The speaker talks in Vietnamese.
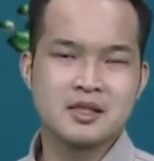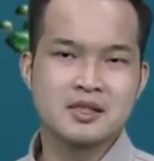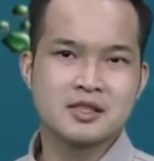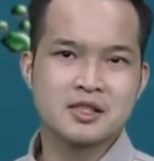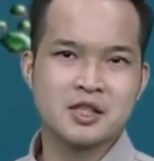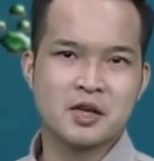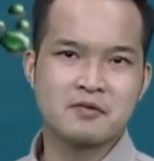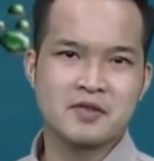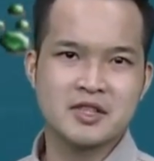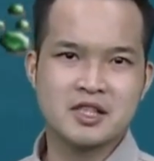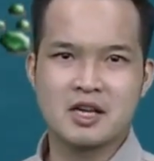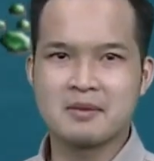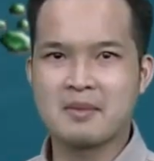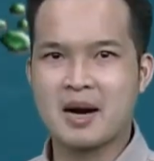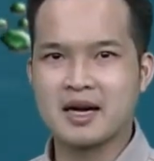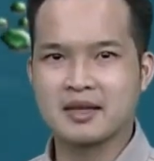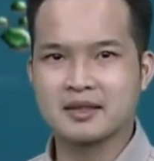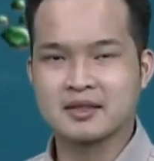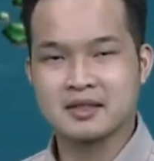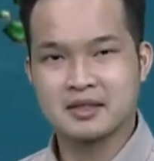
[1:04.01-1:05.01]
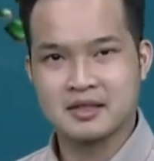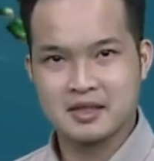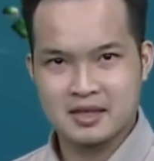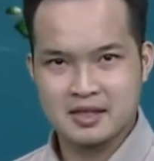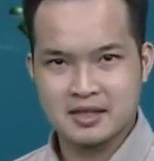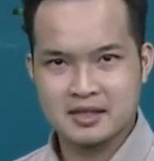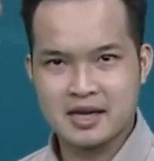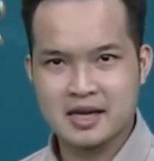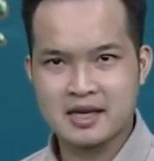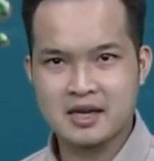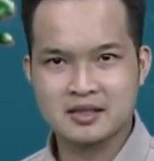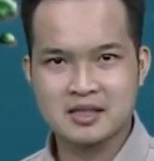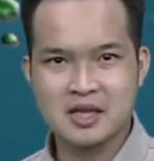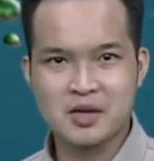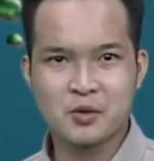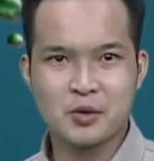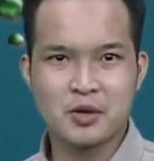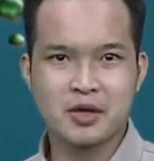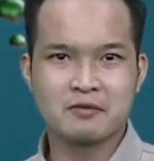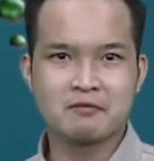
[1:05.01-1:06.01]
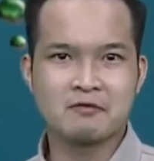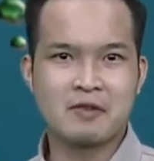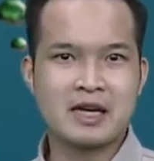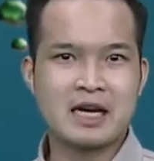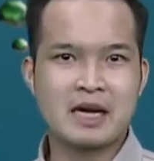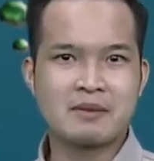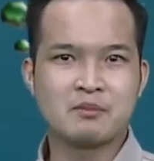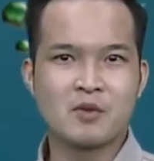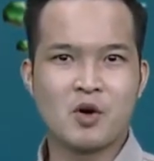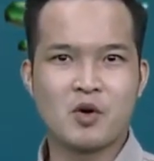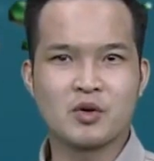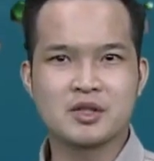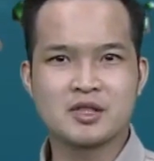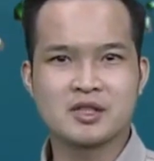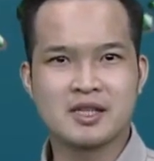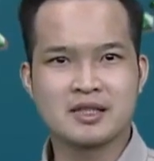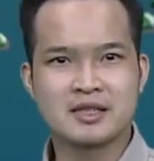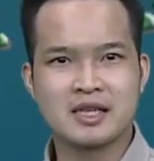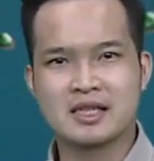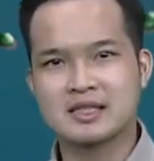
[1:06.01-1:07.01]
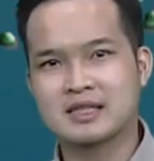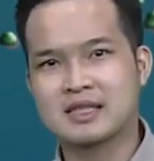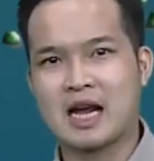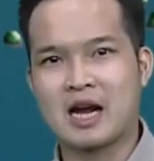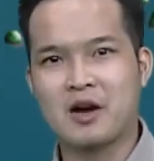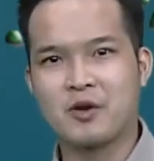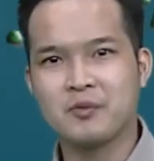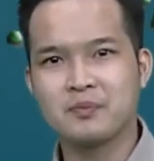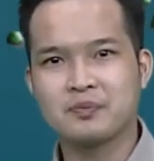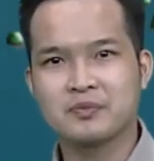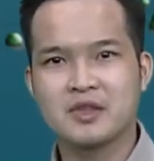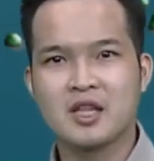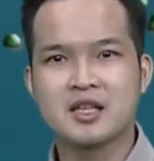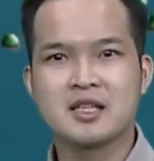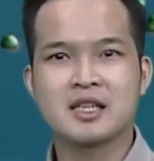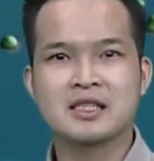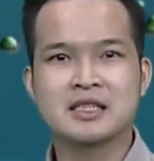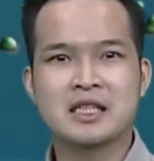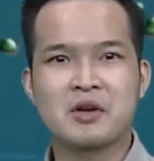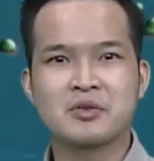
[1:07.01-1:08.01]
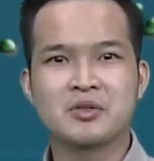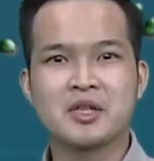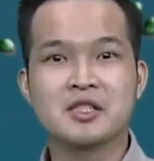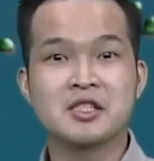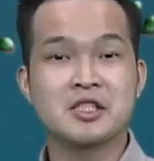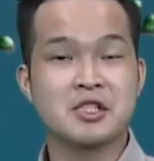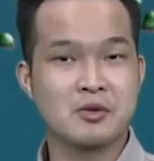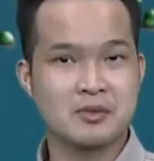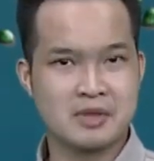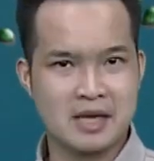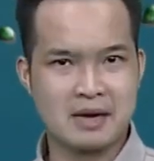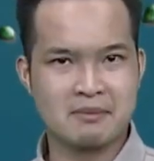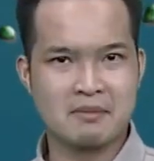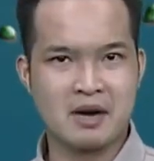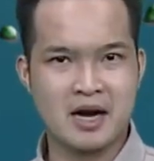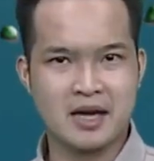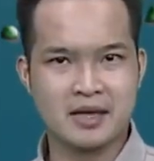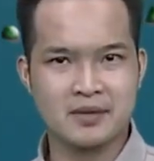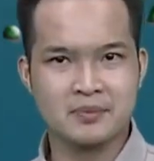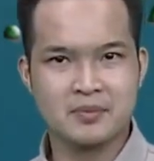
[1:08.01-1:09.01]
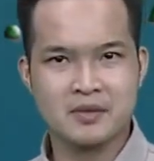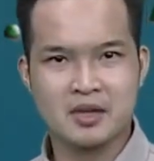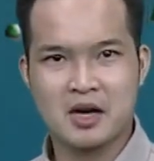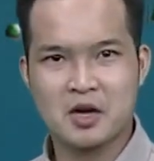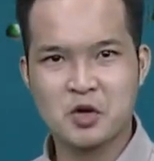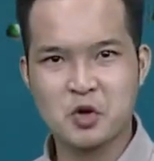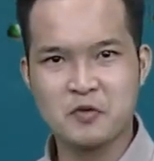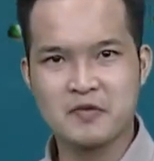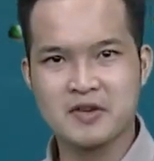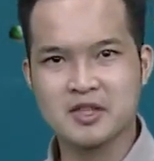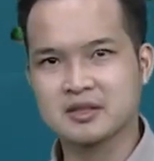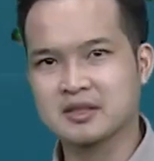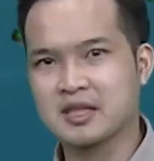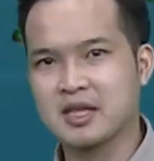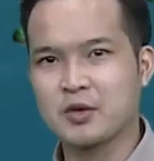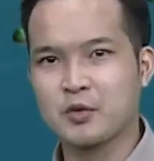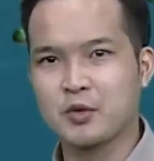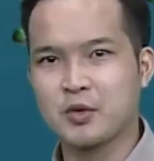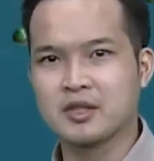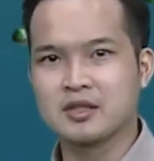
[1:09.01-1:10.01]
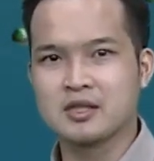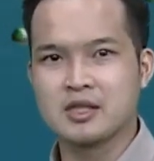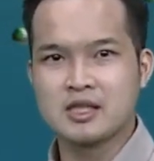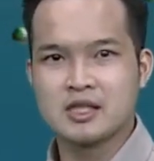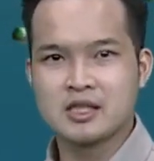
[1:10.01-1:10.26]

Song về cơ bản, ngay ở Tây Nguyên và Nam Bộ trời nắng ráo nên nhiệt cao nhất trong ngày mai ở khu vực Tây Nguyên